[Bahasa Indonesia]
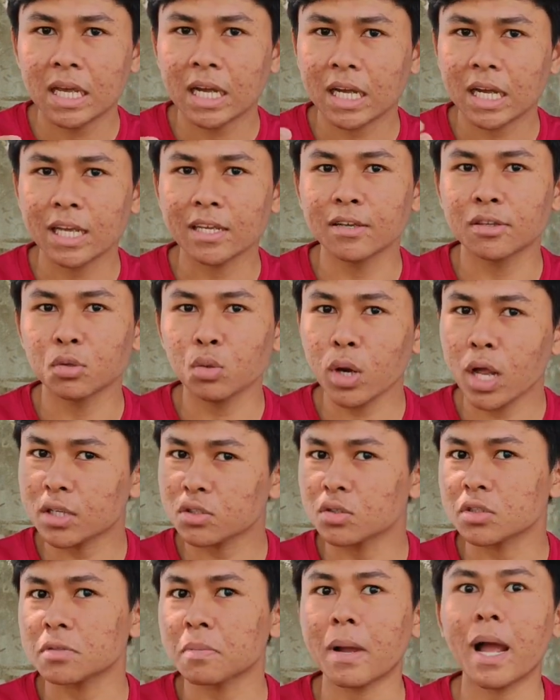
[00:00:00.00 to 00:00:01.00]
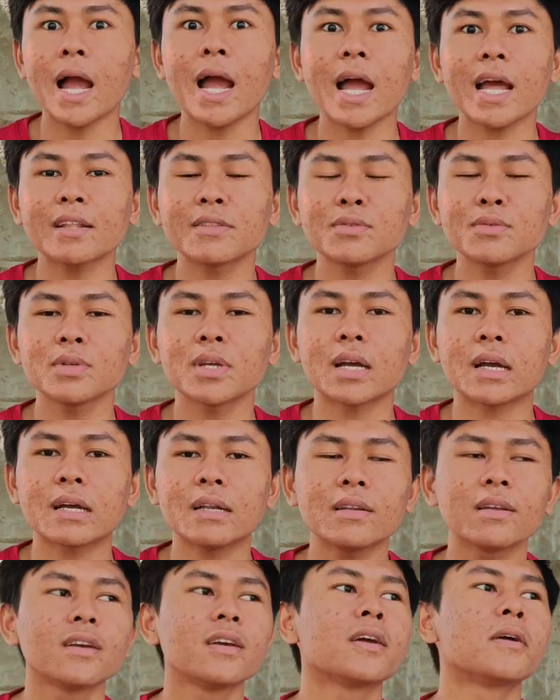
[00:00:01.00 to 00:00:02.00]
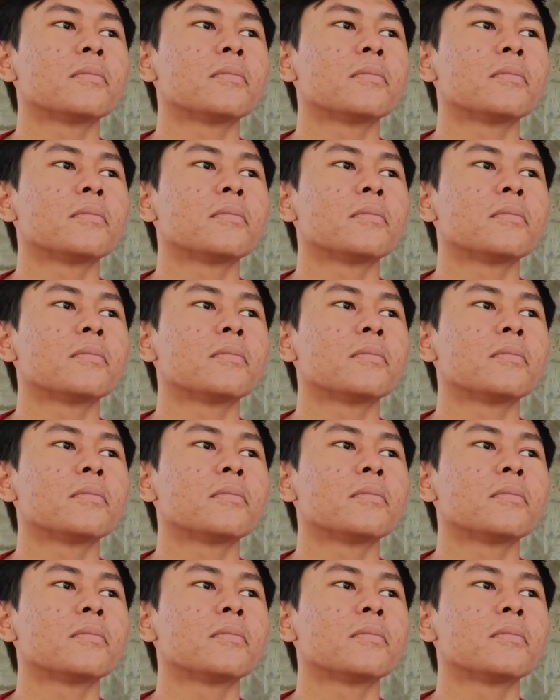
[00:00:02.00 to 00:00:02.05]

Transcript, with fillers: kayak gitu langsung semangat tuh ya kan